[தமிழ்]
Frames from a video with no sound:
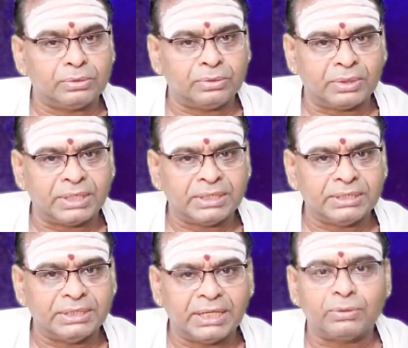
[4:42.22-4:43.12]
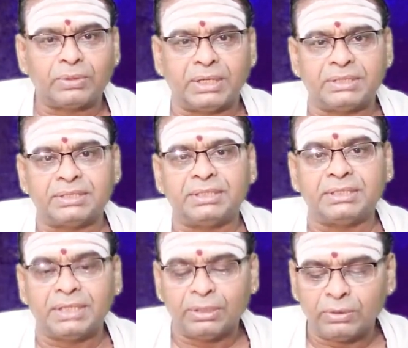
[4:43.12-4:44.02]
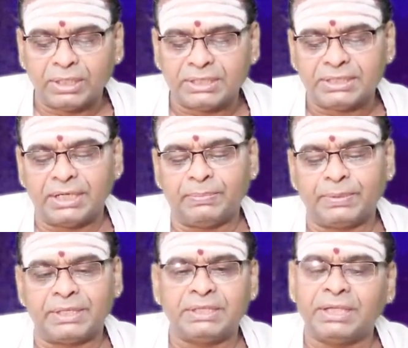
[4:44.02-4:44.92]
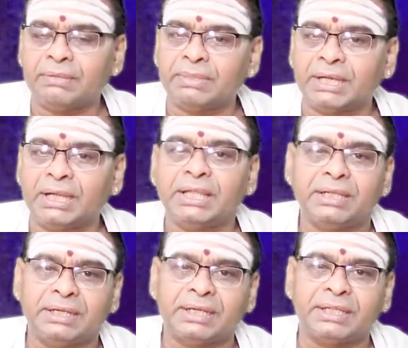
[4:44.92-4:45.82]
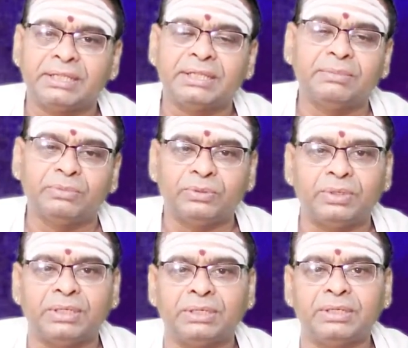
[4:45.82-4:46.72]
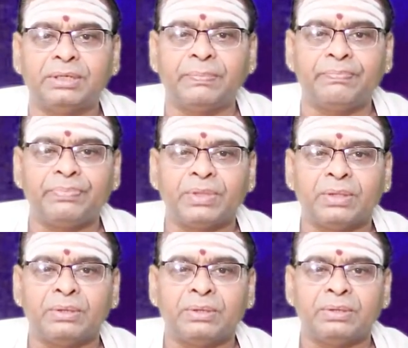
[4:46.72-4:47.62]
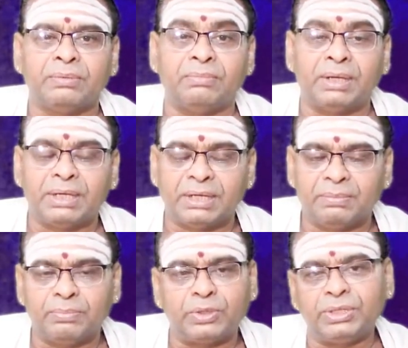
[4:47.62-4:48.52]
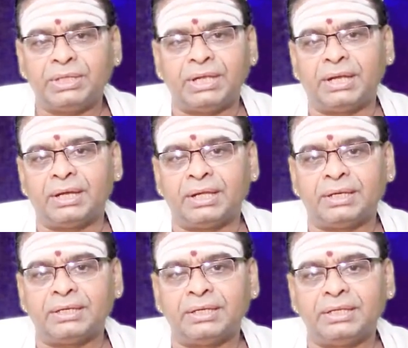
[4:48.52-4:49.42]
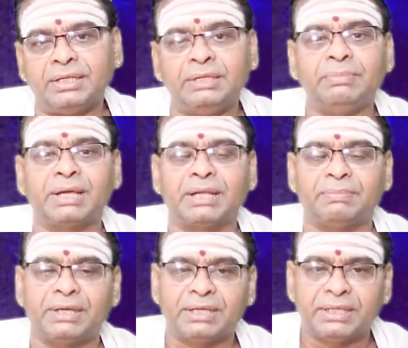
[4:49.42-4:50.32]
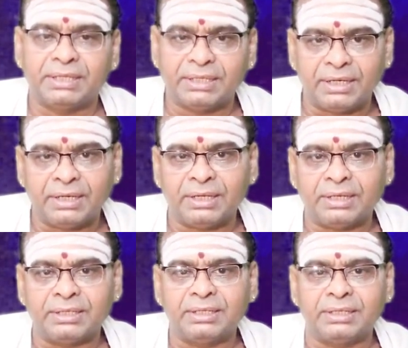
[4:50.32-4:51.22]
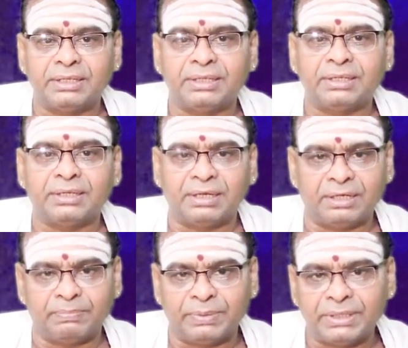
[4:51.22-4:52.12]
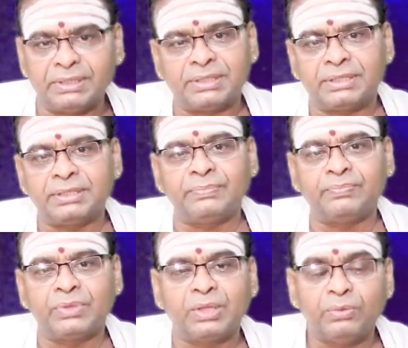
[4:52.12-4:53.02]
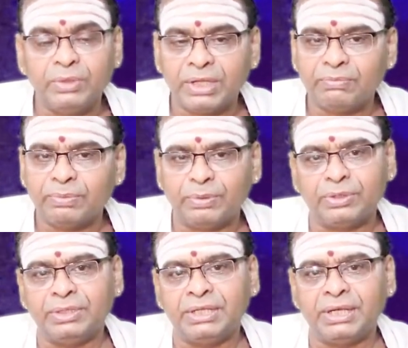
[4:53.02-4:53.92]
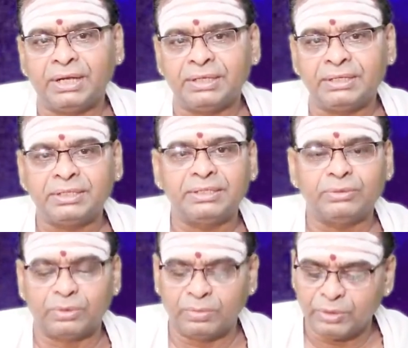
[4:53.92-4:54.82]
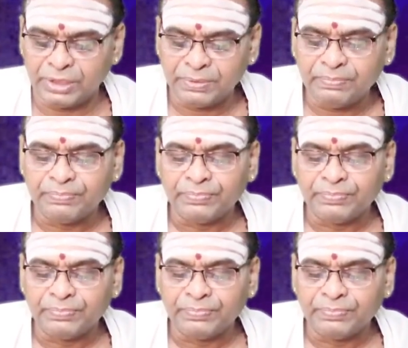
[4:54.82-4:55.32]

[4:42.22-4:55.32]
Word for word: தொடர்ந்து தனுர் ராசி தனுர் ராசியில் பிறந்த அன்பர்களே இன்றைய தினம் உங்களுக்கு மங்களம் பொருந்திய நாளாக இன்பகரமான நாளாக காணப்படுகின்றது உயர்வு பொருந்திய நாள் என்று கூற முடியும்